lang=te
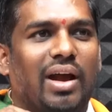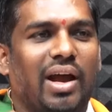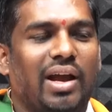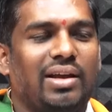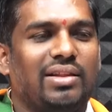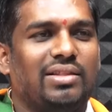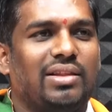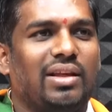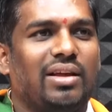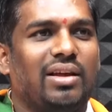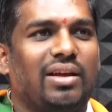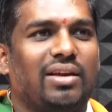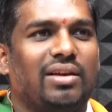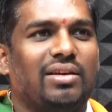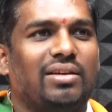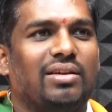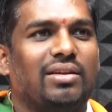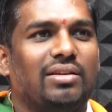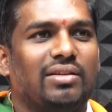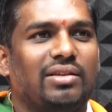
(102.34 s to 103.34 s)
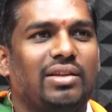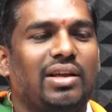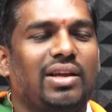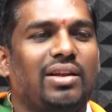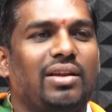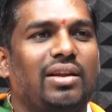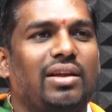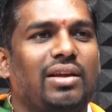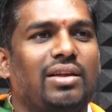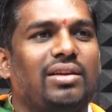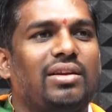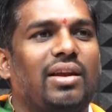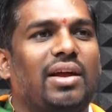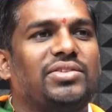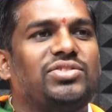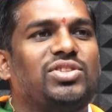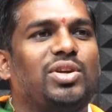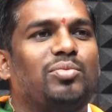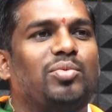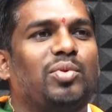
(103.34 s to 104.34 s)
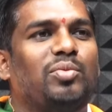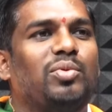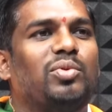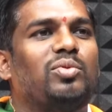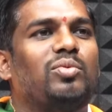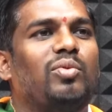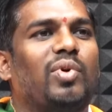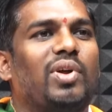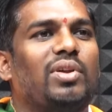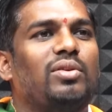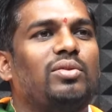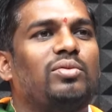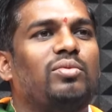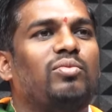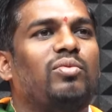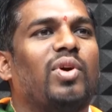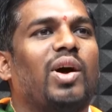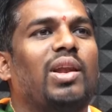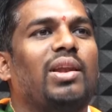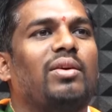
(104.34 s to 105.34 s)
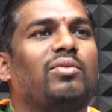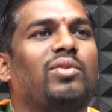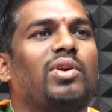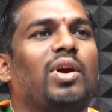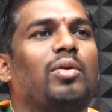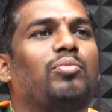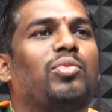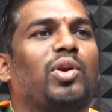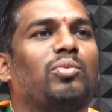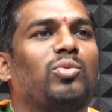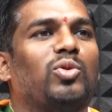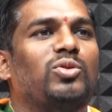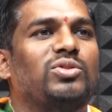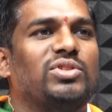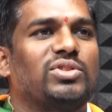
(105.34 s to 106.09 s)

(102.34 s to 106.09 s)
అయితే దీన్ని రాష్ట్ర ప్రభుత్వాలు వాళ్ళవిగా ప్రమోట్